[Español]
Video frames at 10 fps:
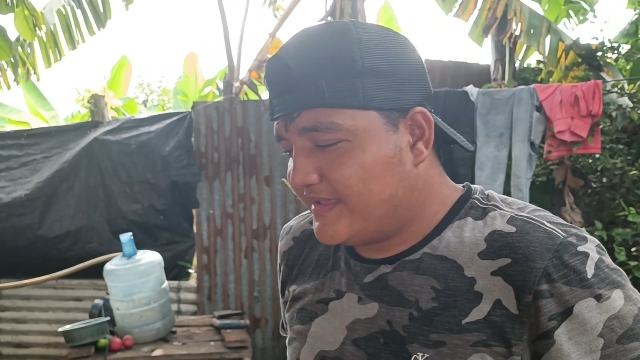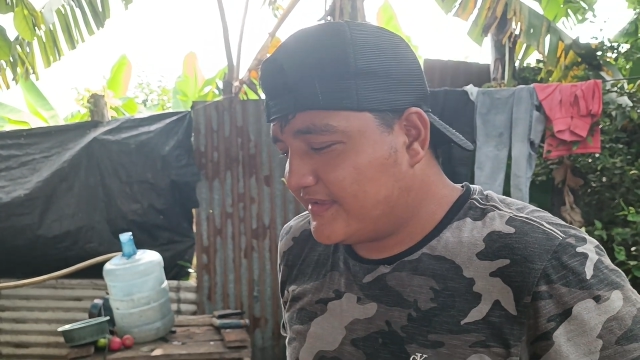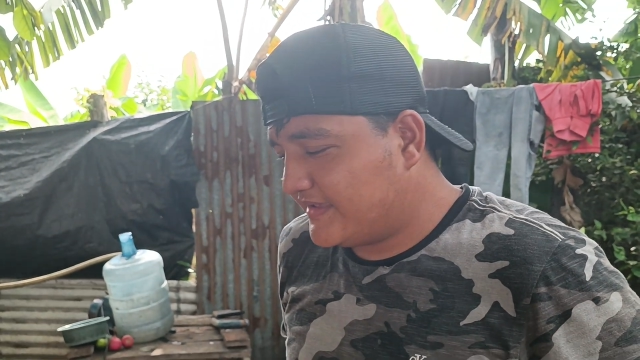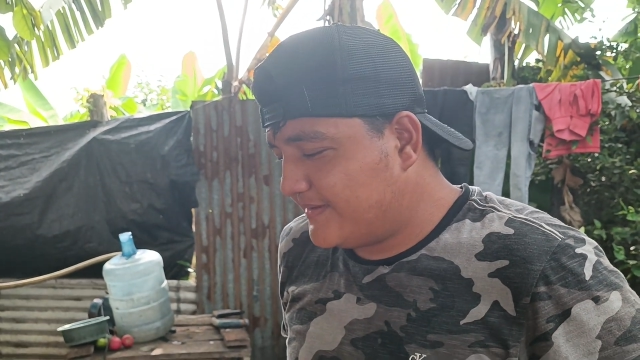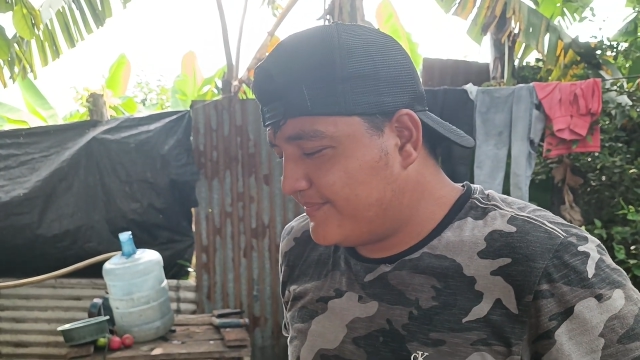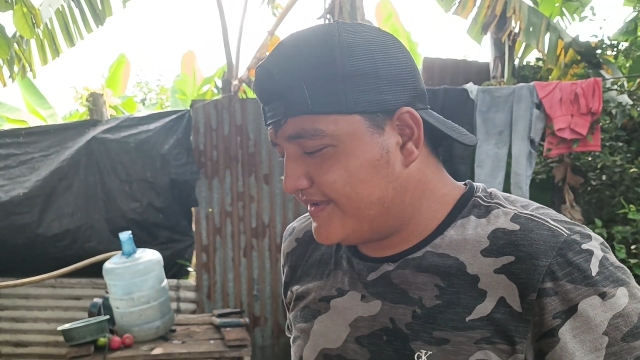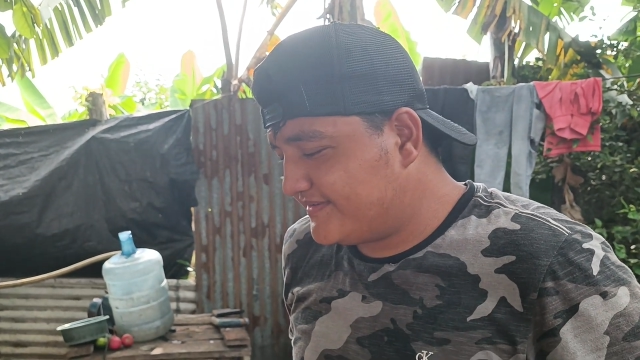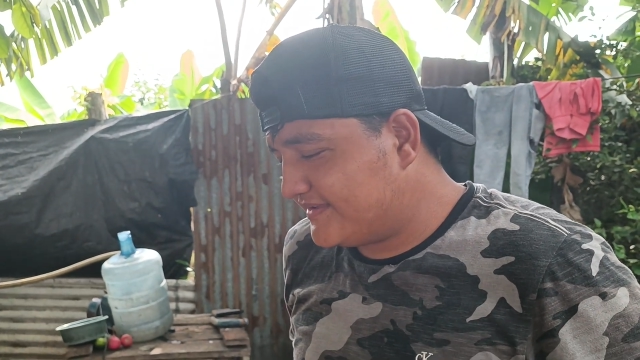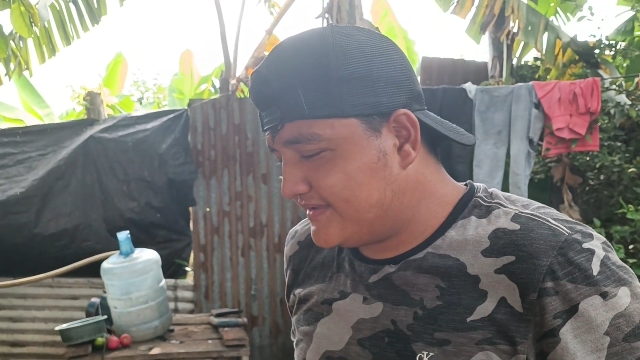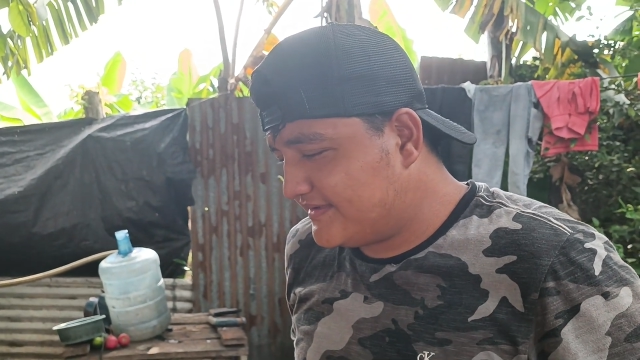Aquí para
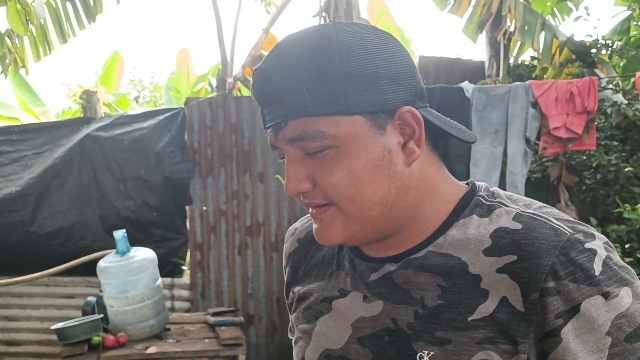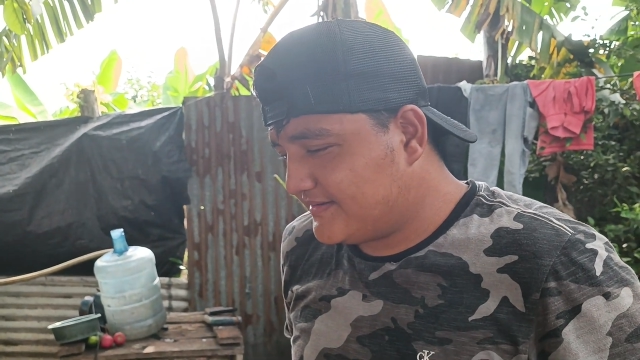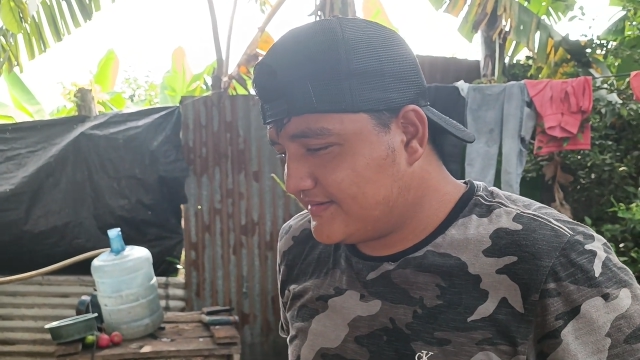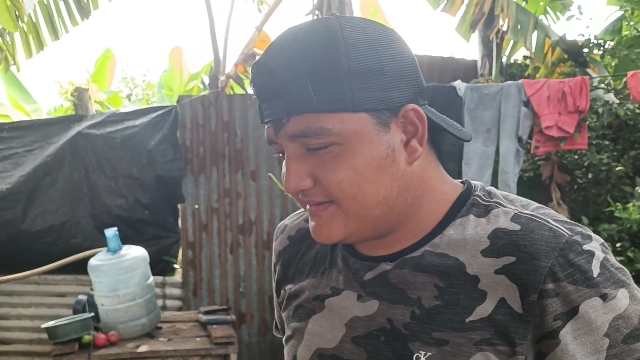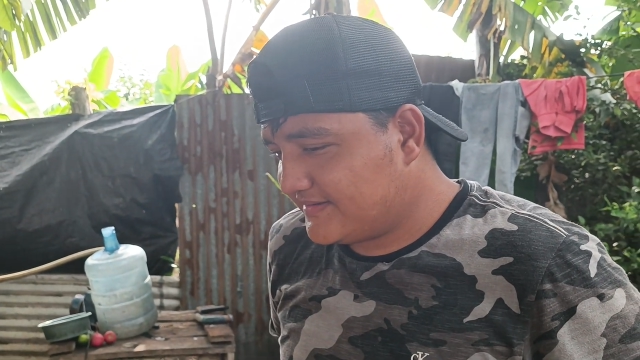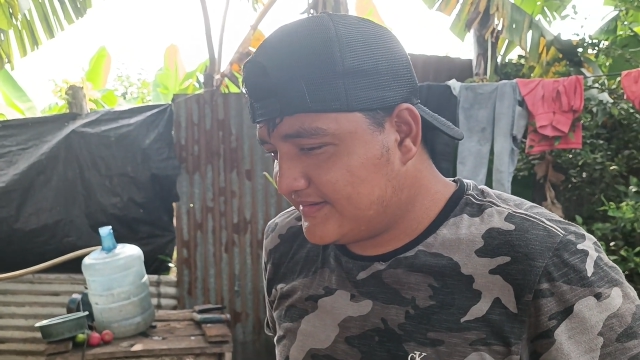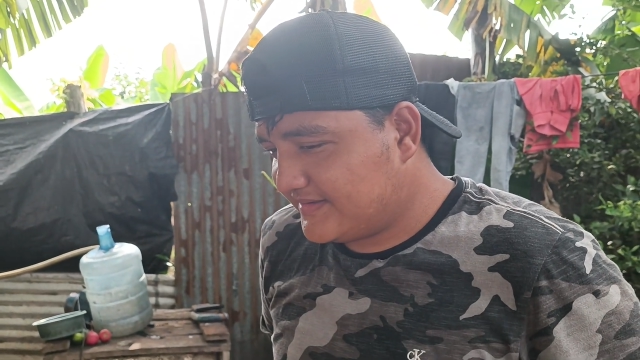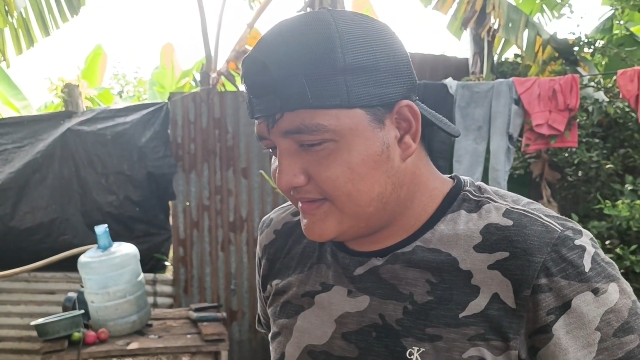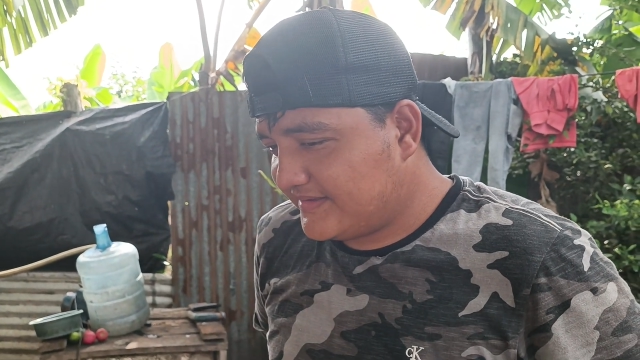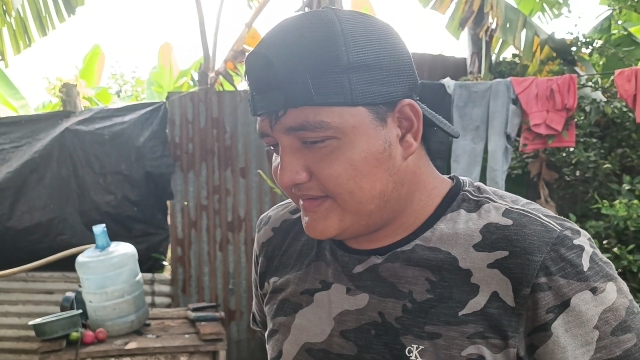hacer,
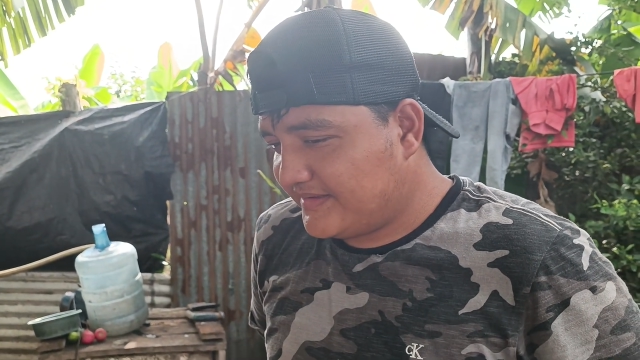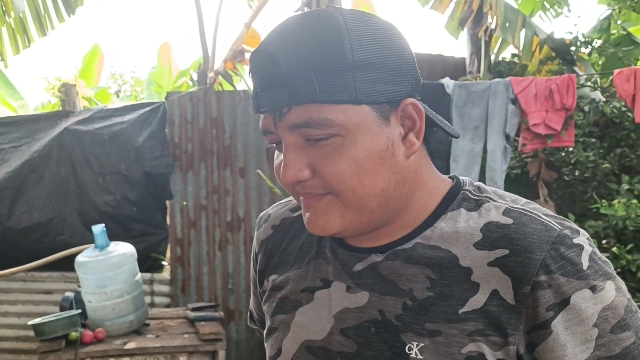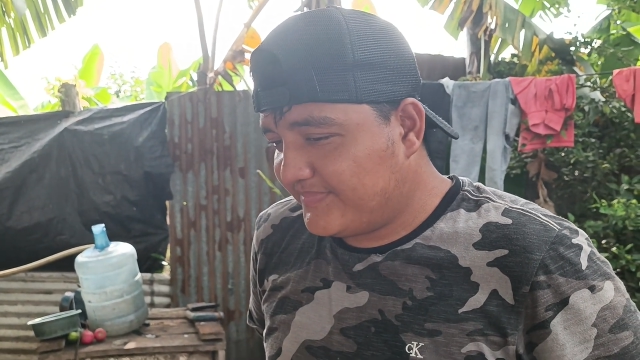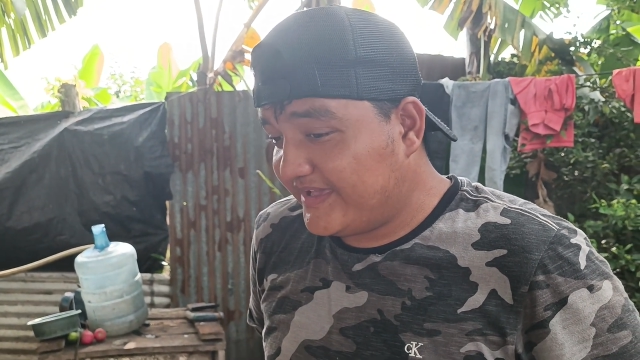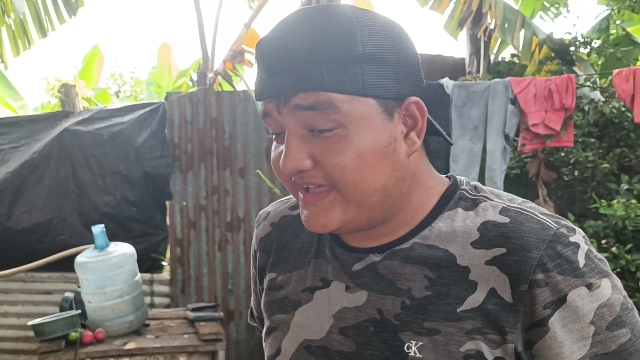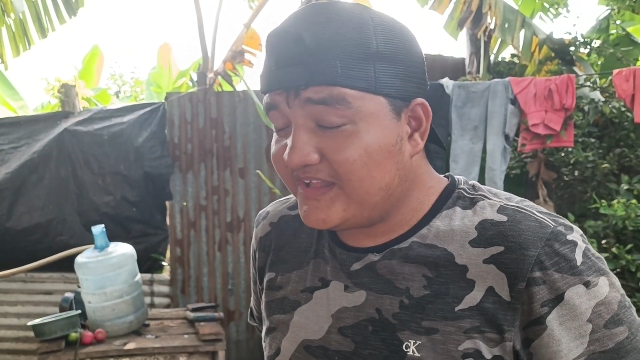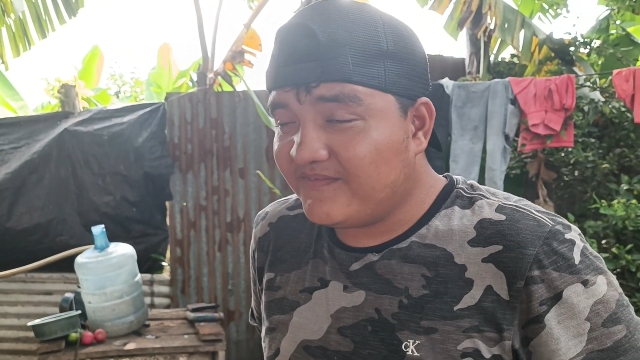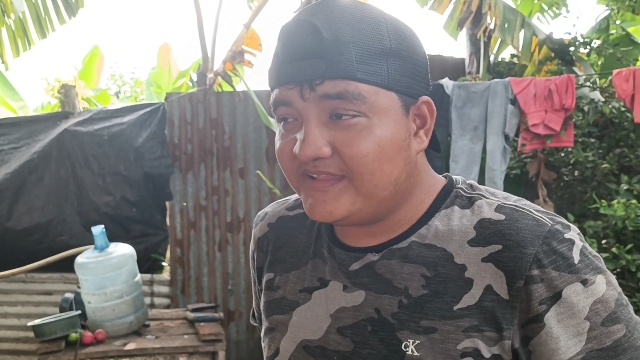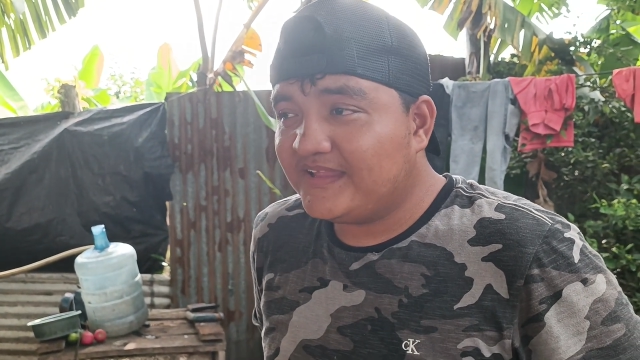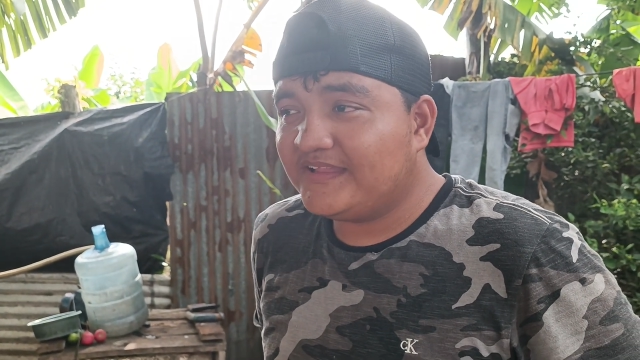para llegar al
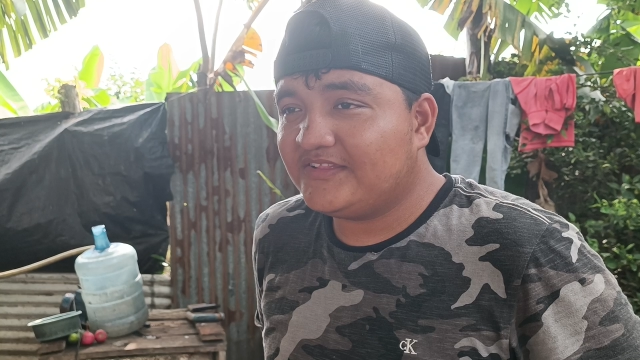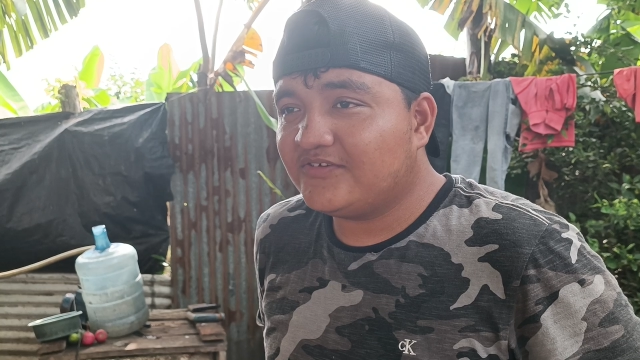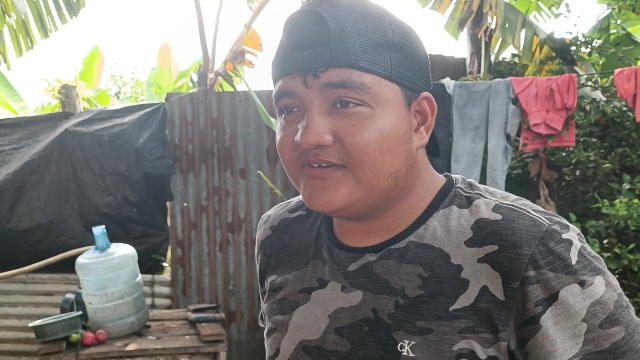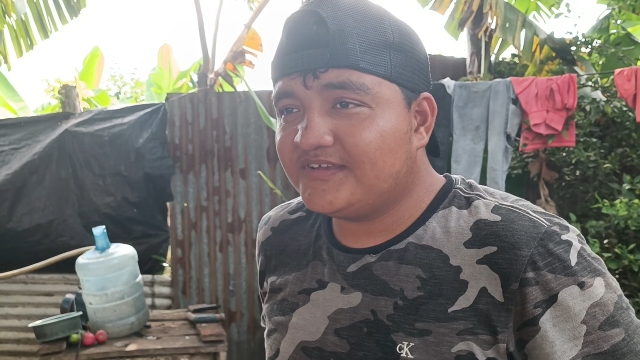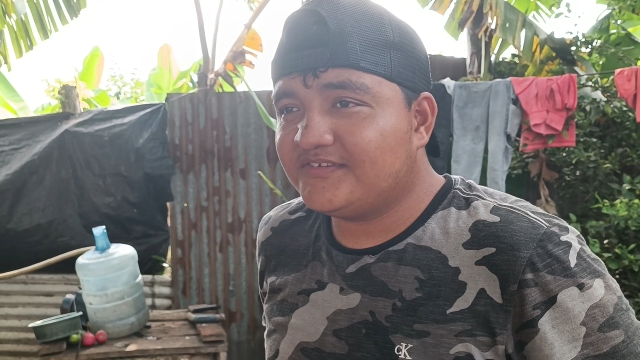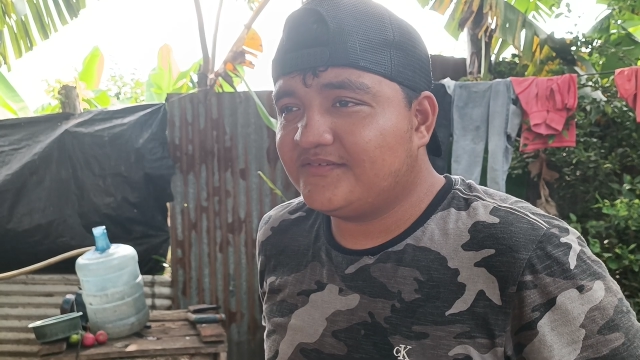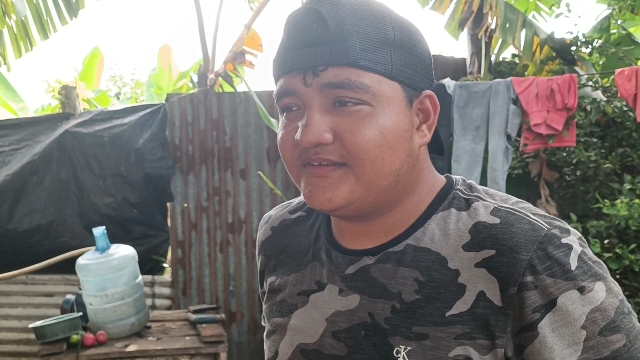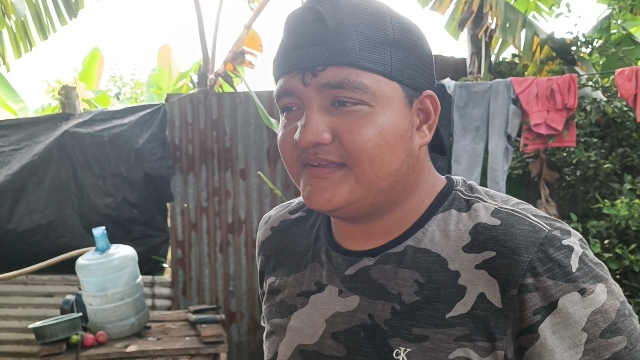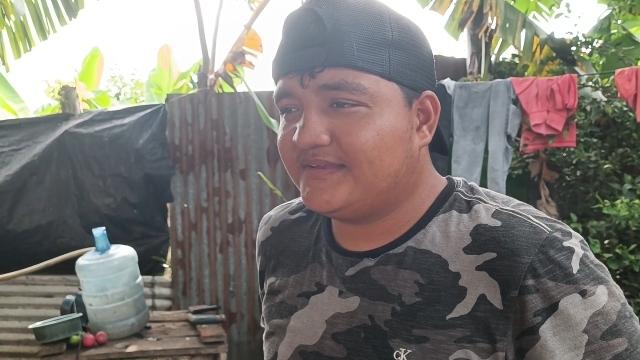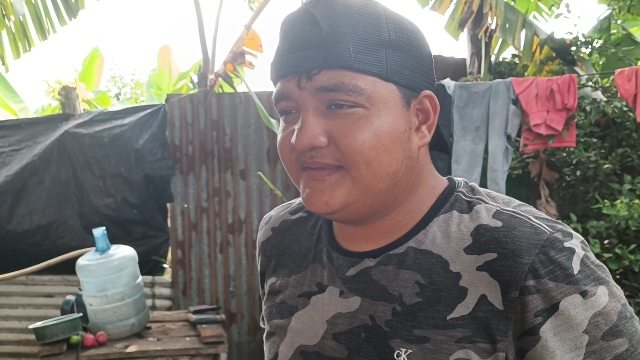final de todo esto, ¿verdad?